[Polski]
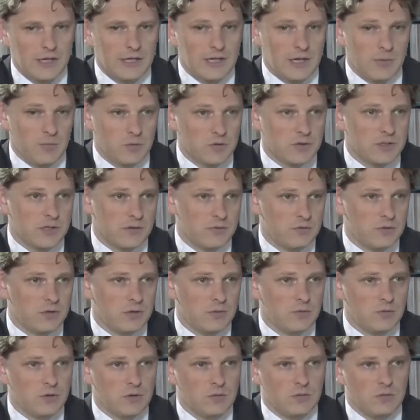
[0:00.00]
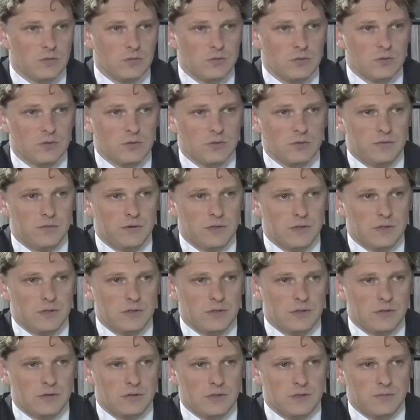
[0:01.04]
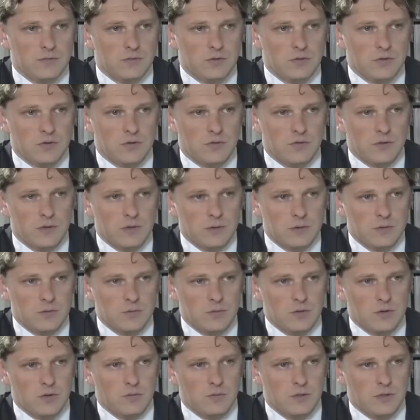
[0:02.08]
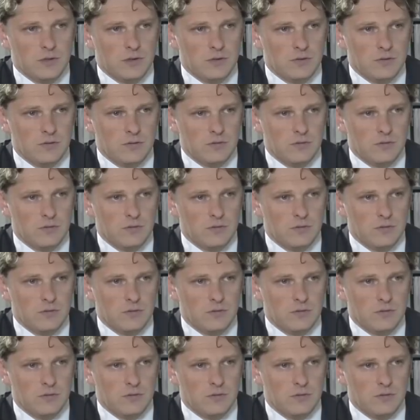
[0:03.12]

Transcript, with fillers: Ja postawiłem tą e, kwestię, zawnioskowałem, żeby komisja